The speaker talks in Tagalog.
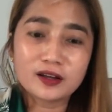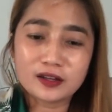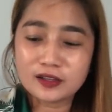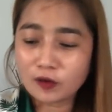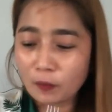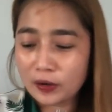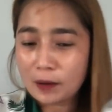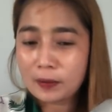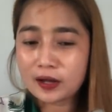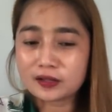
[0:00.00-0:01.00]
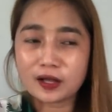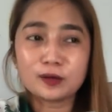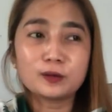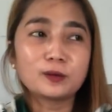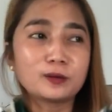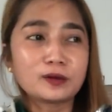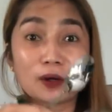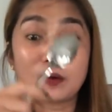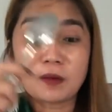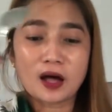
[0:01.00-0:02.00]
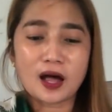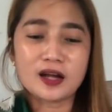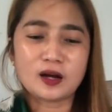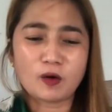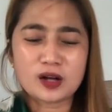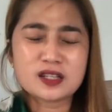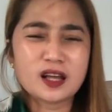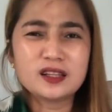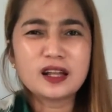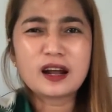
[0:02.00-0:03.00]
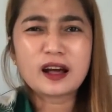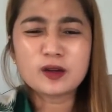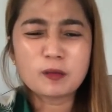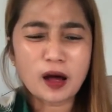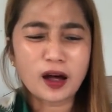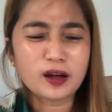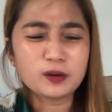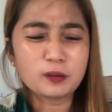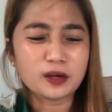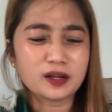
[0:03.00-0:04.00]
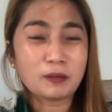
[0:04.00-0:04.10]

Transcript: hindi ko pinapakita yung pag kumakain ako kasi hindi rin kayo maano eh,